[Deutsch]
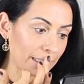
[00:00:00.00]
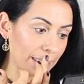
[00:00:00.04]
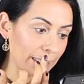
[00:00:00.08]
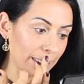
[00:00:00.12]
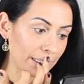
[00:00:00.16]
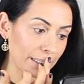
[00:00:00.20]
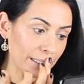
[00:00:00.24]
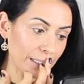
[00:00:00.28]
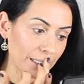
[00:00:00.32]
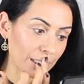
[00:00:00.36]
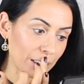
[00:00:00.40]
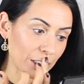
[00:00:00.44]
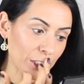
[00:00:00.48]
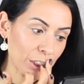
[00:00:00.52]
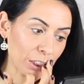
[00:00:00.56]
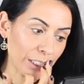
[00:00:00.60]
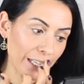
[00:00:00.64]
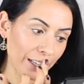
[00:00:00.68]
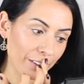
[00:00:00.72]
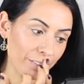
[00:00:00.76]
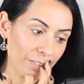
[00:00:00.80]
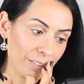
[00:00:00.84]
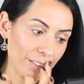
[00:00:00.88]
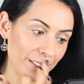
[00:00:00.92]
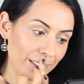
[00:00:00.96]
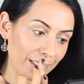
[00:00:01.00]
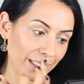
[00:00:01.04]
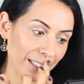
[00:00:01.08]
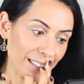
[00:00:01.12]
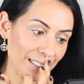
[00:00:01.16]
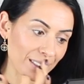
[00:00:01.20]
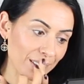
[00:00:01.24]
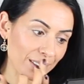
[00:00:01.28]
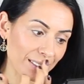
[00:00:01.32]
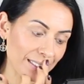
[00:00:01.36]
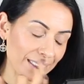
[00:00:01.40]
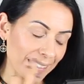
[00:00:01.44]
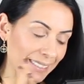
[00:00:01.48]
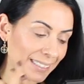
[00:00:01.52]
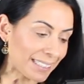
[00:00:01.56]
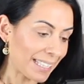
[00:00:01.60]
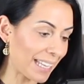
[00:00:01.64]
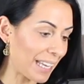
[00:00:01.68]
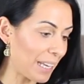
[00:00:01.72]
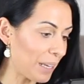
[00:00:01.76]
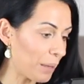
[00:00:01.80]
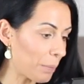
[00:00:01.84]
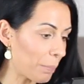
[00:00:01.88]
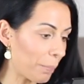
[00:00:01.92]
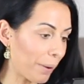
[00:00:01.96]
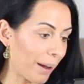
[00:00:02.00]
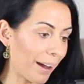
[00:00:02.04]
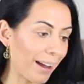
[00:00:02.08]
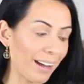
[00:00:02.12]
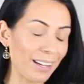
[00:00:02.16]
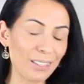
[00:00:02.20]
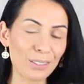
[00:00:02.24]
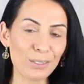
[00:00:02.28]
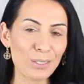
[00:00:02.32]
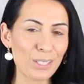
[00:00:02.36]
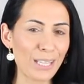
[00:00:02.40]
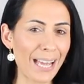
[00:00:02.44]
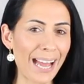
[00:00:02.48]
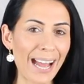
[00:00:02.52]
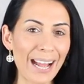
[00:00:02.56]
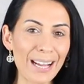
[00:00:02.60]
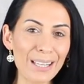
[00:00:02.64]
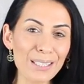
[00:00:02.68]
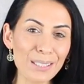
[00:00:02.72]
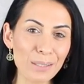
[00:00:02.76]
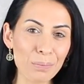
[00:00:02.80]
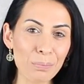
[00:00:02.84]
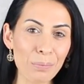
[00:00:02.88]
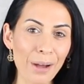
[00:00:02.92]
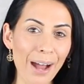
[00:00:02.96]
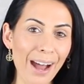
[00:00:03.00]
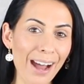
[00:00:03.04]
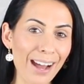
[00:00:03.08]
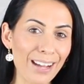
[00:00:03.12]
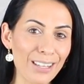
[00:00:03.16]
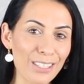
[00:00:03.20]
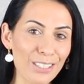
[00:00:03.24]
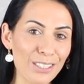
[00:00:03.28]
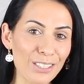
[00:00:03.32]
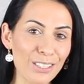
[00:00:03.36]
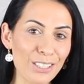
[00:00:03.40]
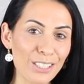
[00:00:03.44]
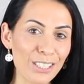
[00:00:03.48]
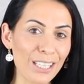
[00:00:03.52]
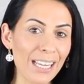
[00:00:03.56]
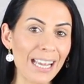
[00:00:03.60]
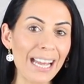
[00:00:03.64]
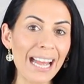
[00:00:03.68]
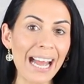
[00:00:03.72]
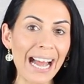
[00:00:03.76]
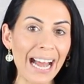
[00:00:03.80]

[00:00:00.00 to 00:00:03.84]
die äh, Chefs, also es ist ein Ehepaar, total sympathisch,